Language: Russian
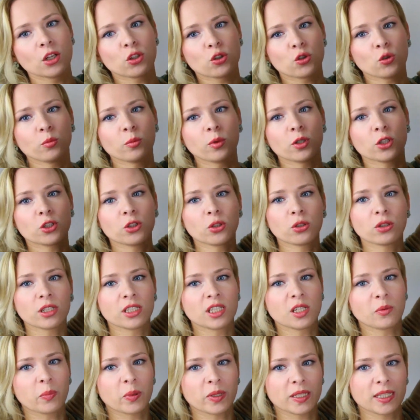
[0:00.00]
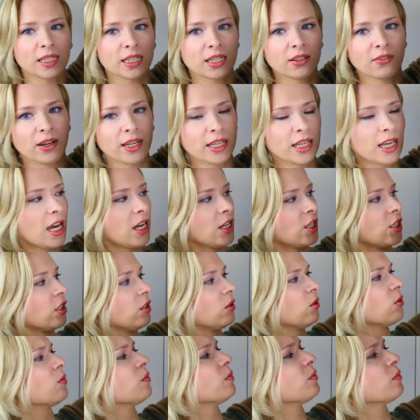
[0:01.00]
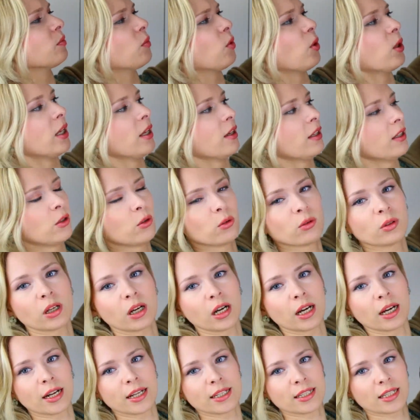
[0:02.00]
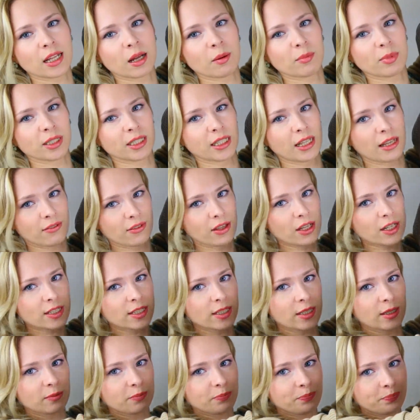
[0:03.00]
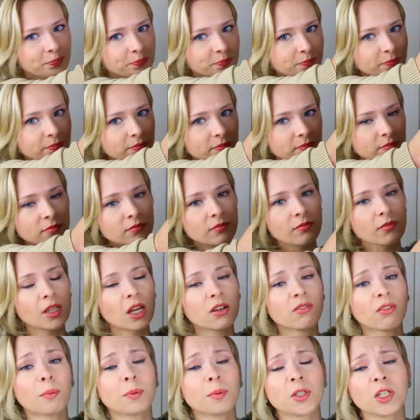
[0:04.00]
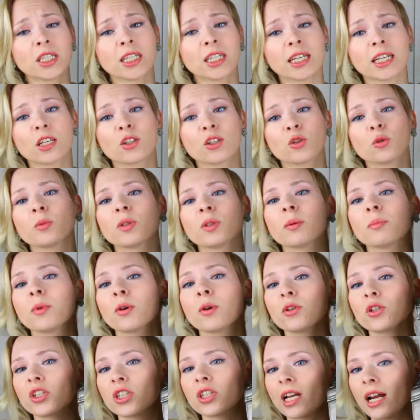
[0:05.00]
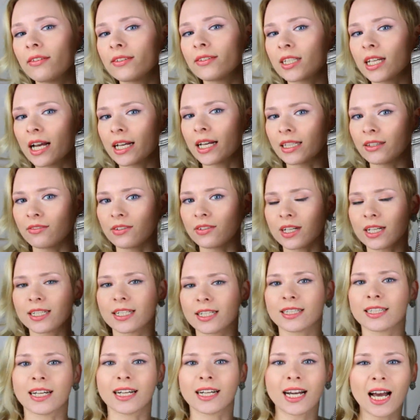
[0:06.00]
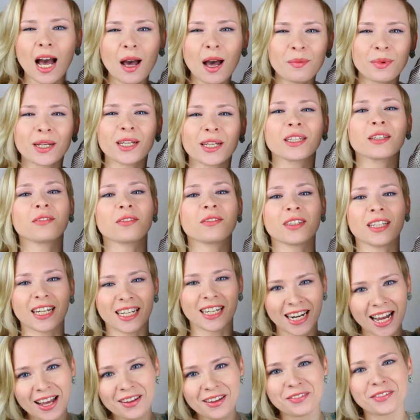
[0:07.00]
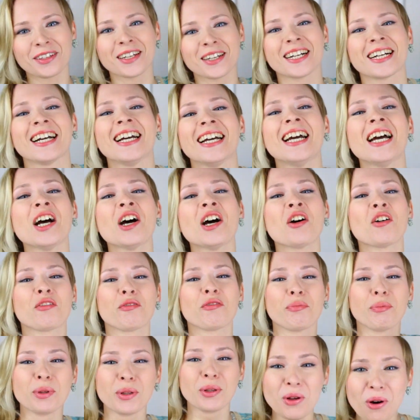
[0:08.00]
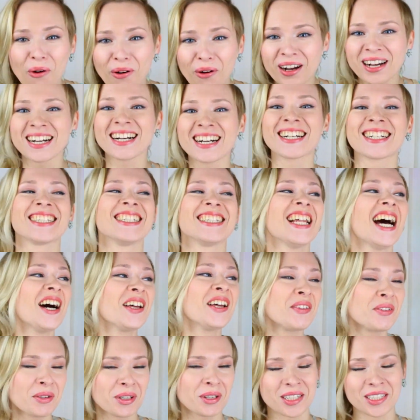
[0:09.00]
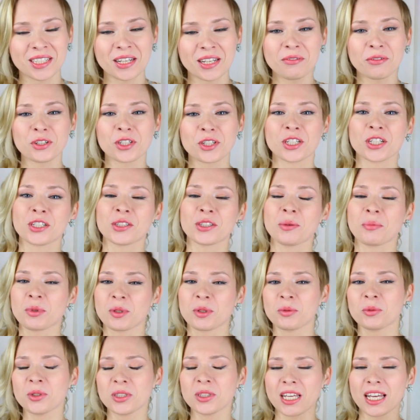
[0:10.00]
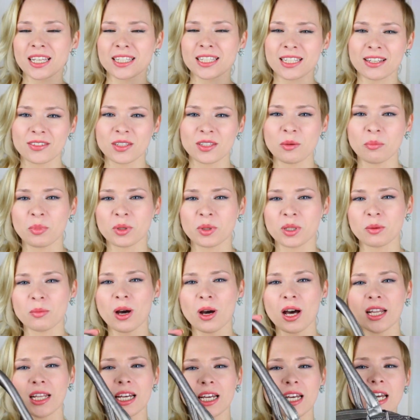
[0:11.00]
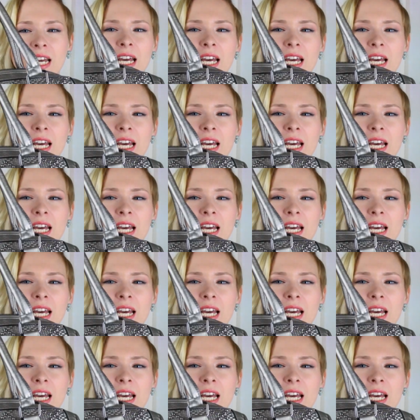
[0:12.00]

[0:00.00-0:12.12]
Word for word: Сумка что-то типа саквояжа, ну, более ее такая расслабленная версия. Вообще, такие сумки мне очень нравятся, как они выглядят на камере, на фотографиях, в блогах, на других девушках, но почему-то я не совсем понимала,